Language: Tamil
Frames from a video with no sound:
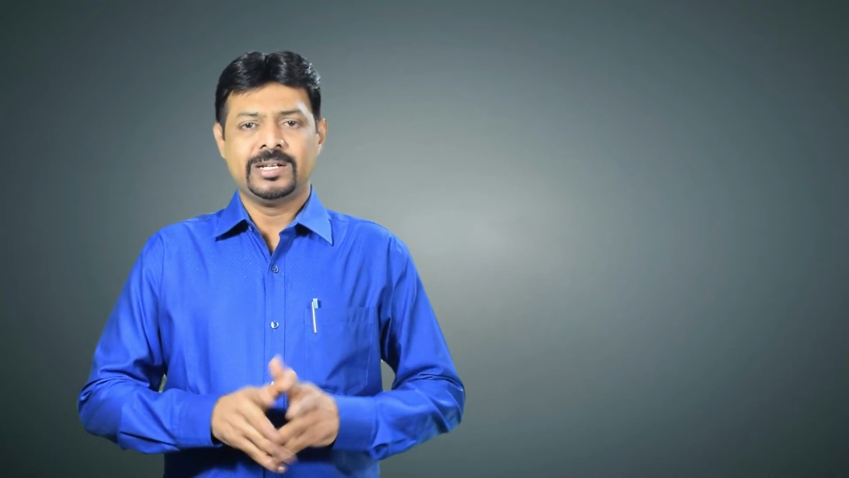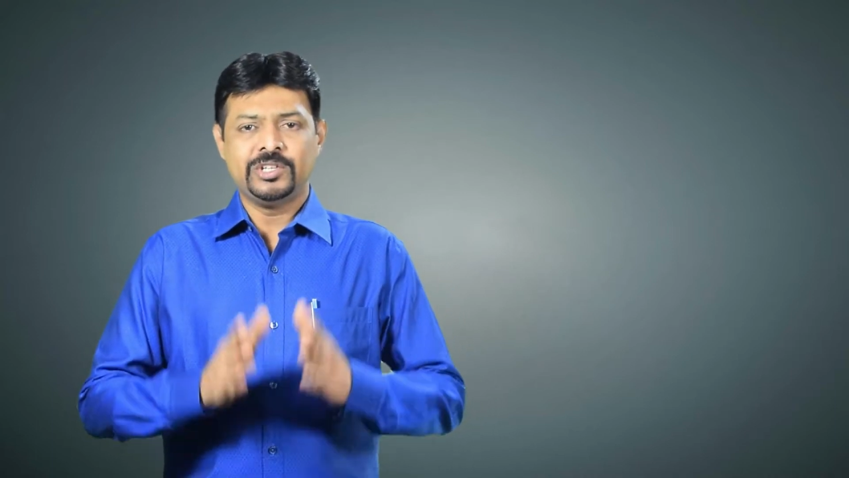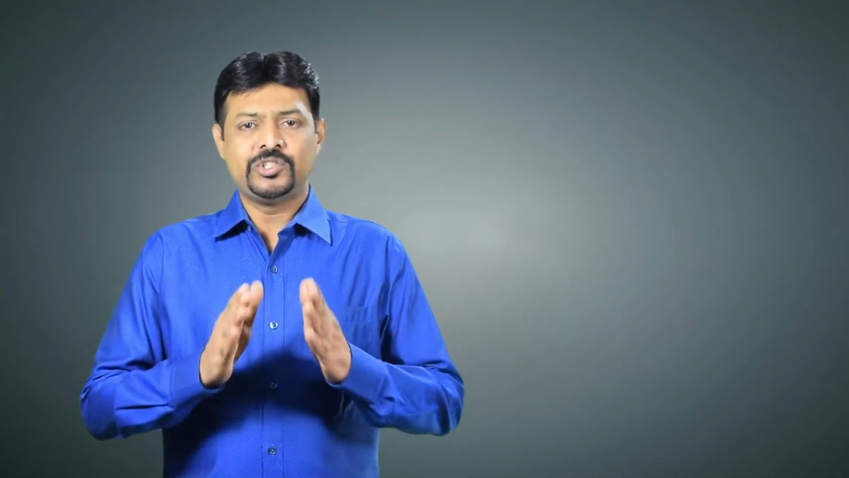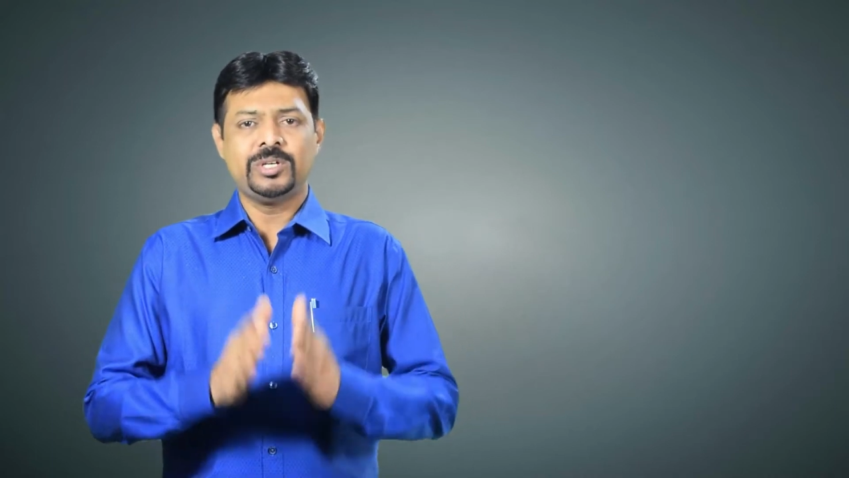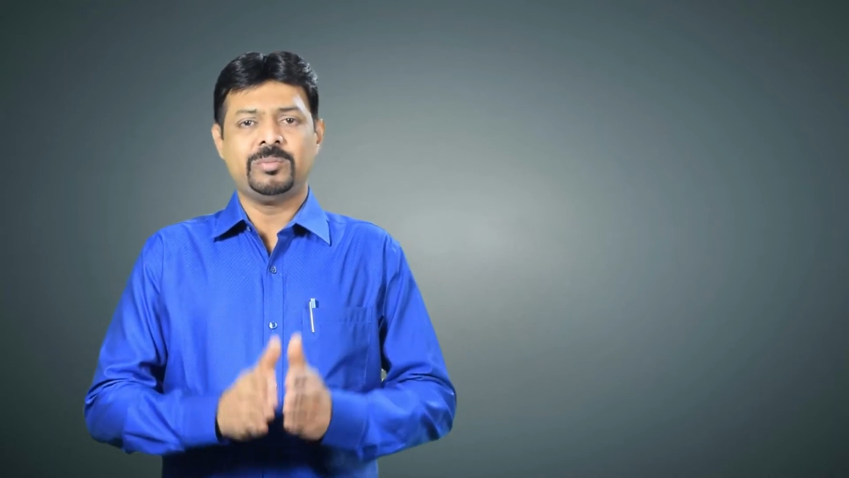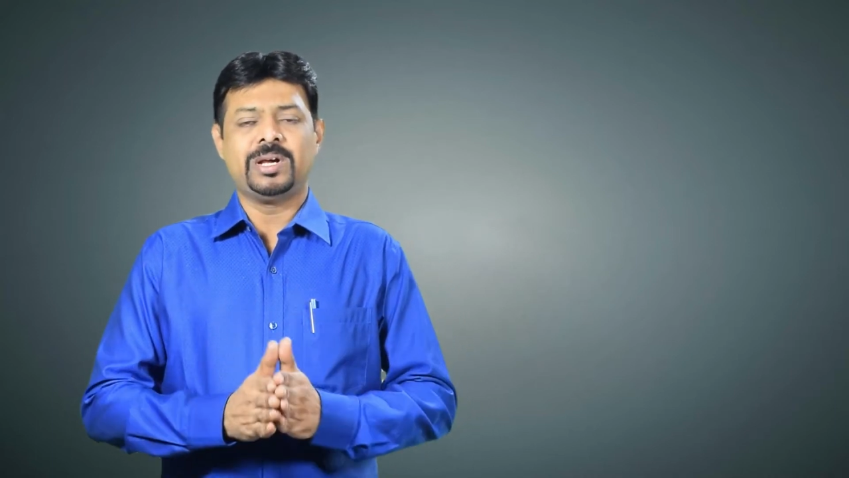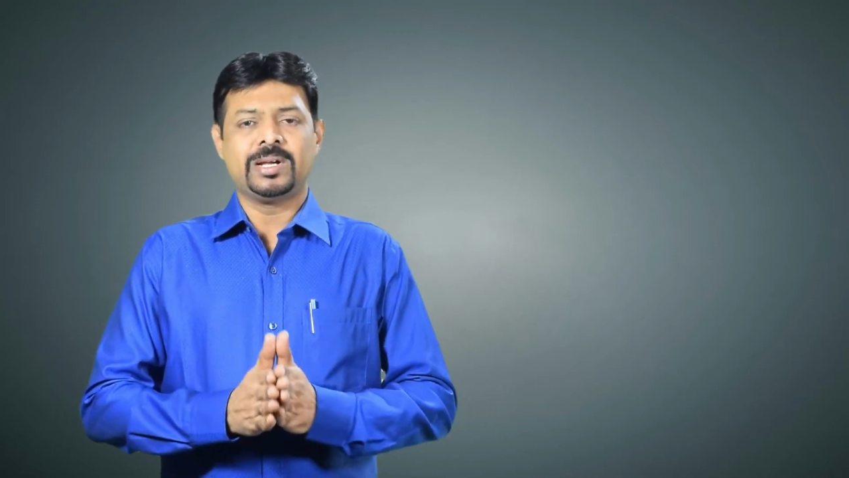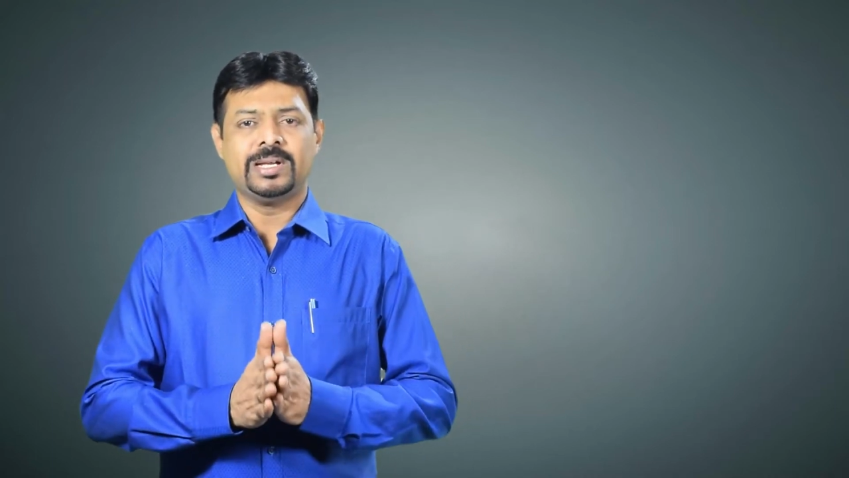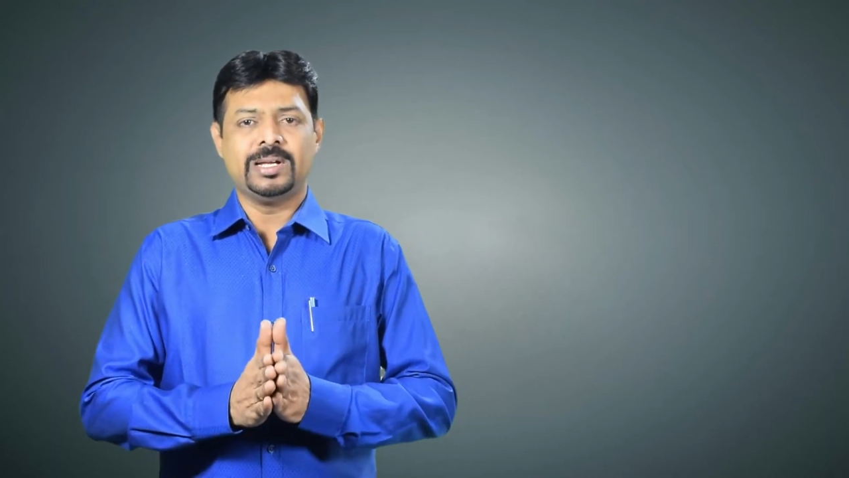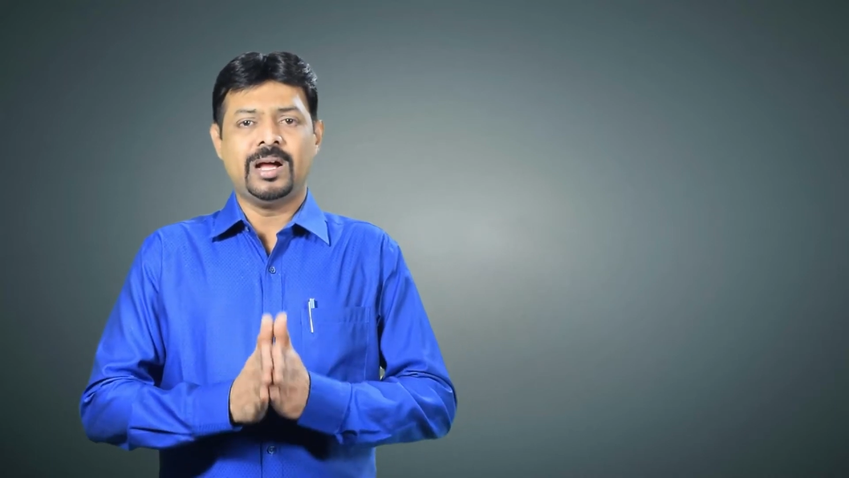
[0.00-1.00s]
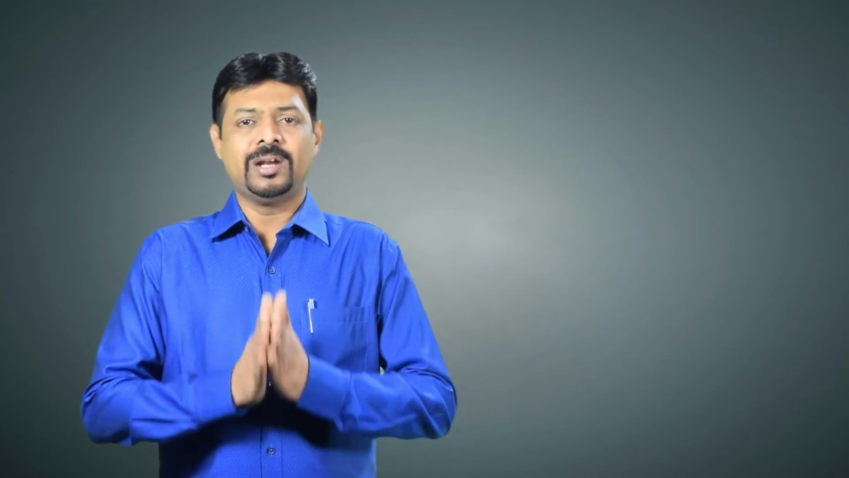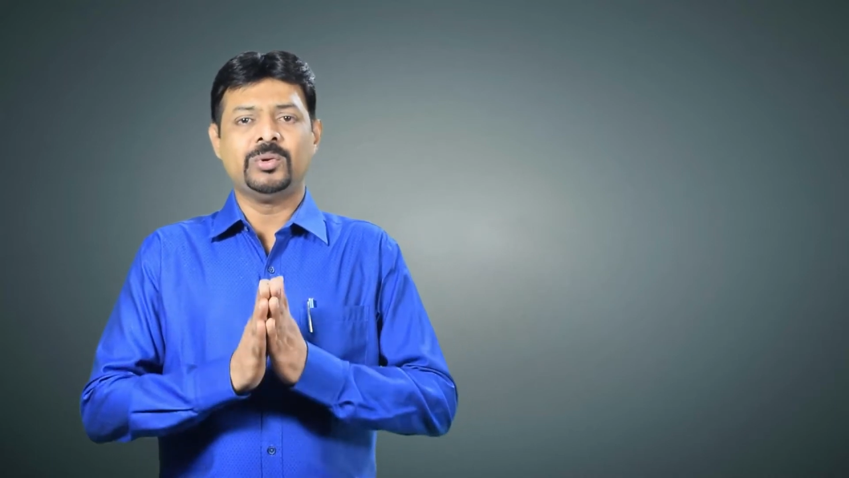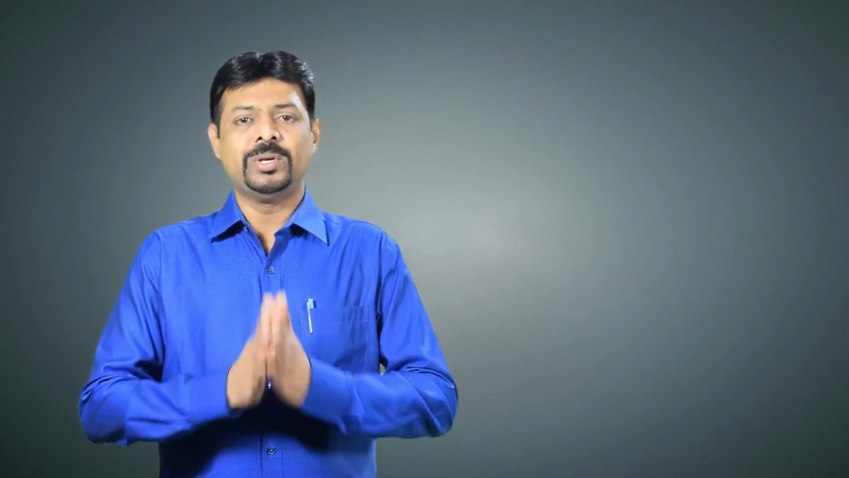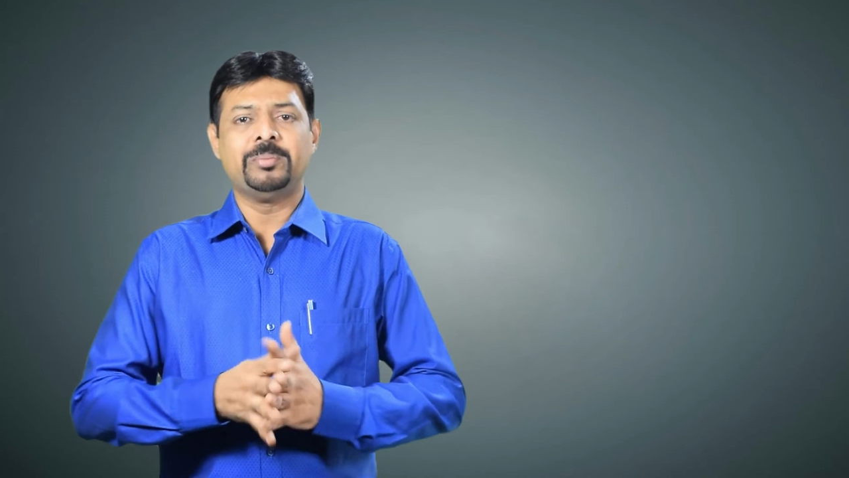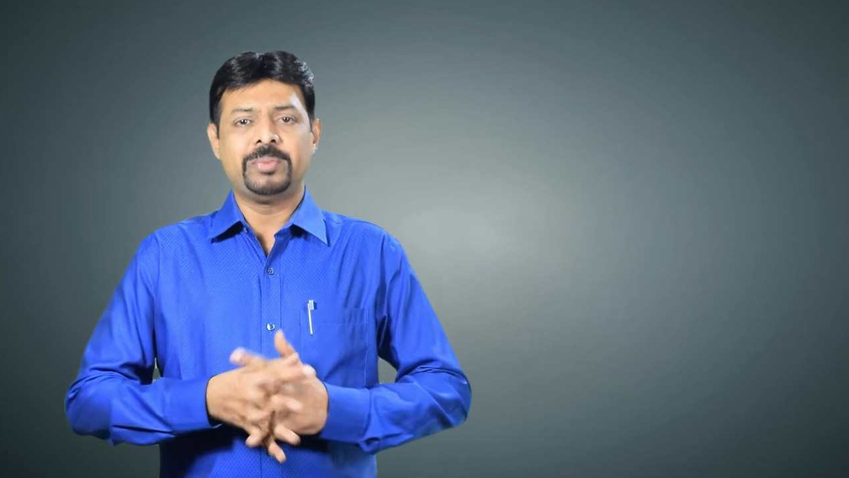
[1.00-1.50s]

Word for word: நிச்சயமாக ஆண்டோடைய